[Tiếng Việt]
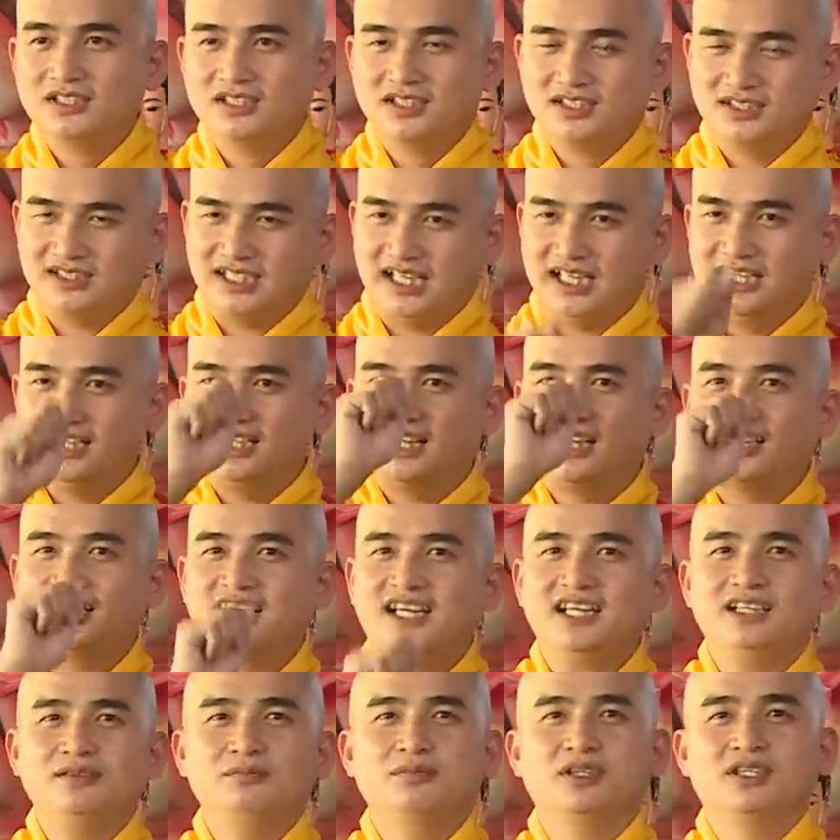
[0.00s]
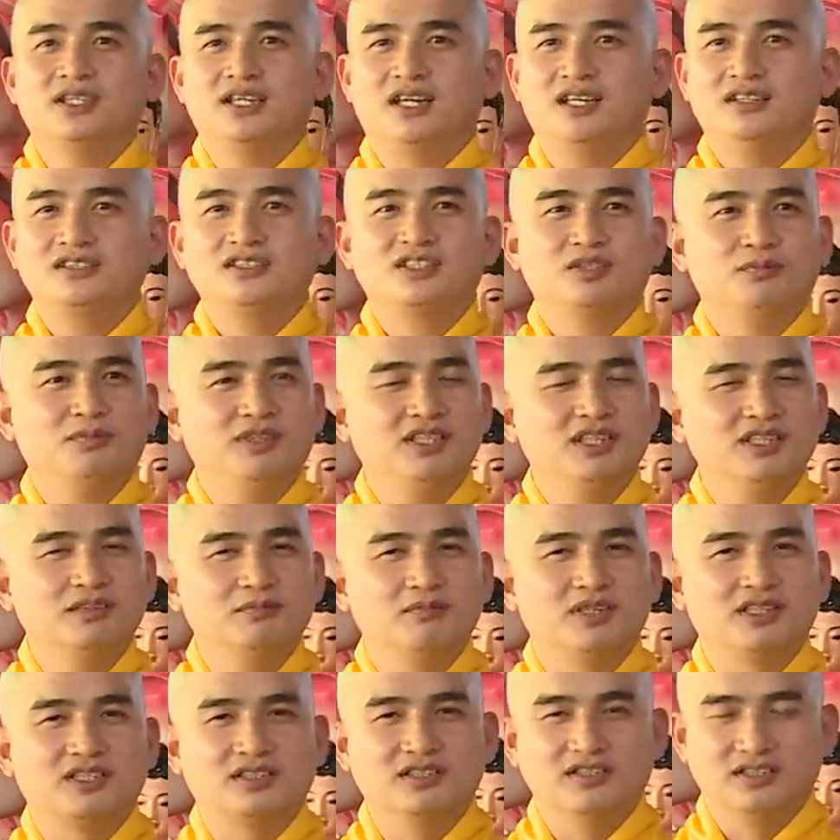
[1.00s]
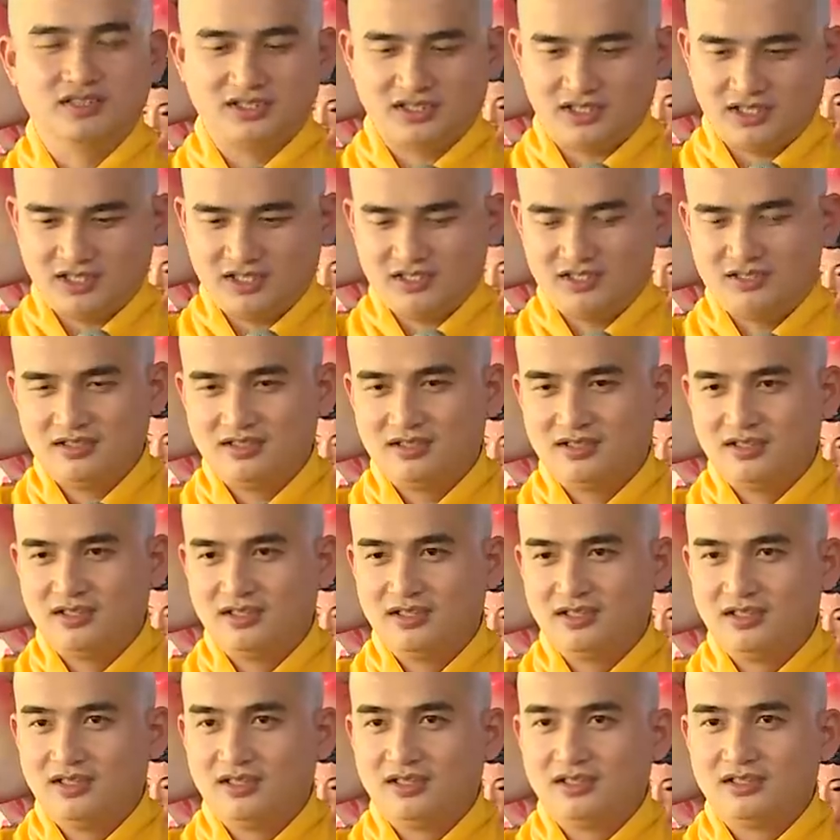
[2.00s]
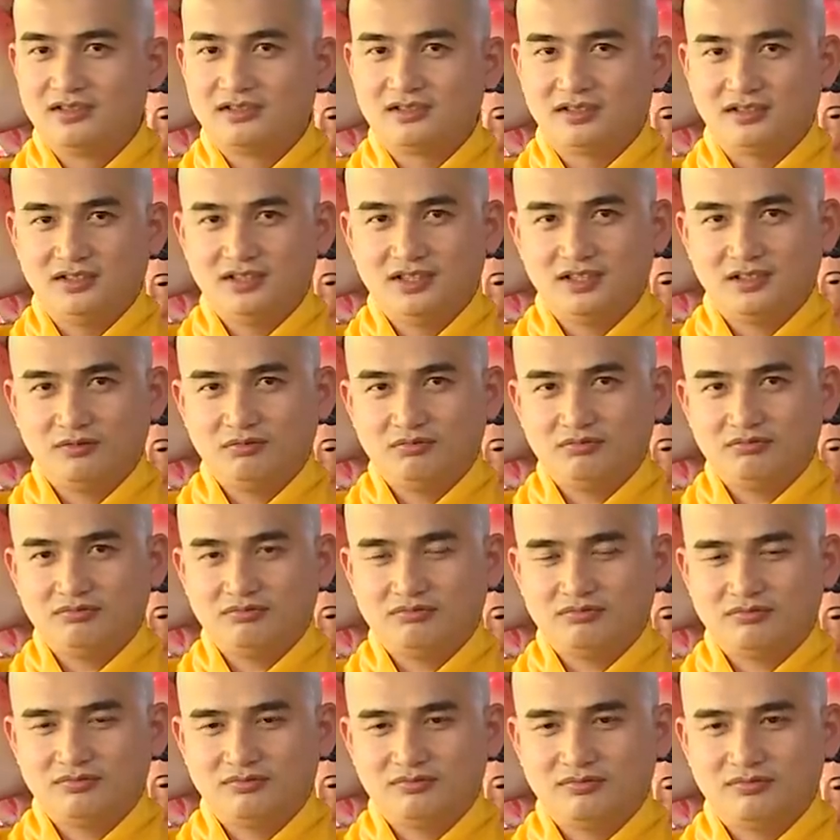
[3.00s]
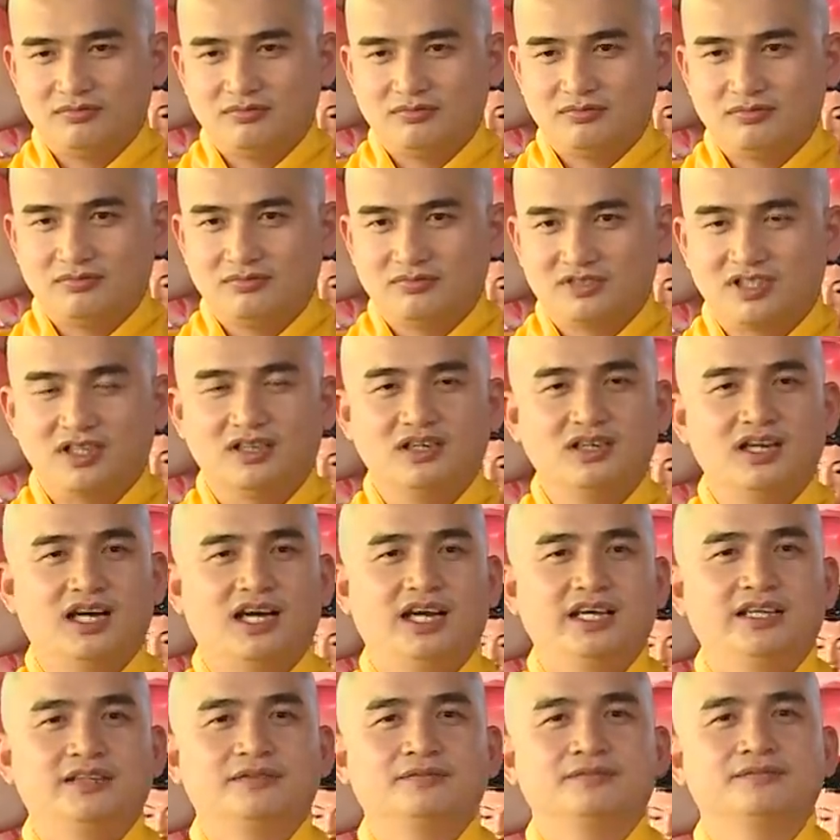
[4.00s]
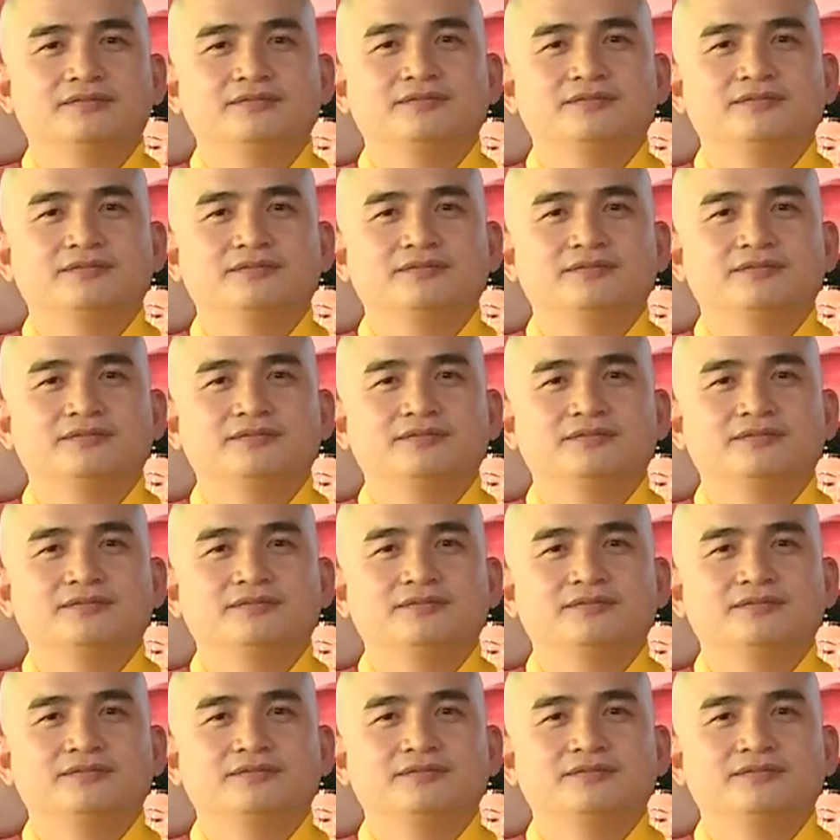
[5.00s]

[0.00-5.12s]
Nhưng chạy ra thấy bà vợ sao bà đứng bà cười cái tự nhiên ông khựng lại.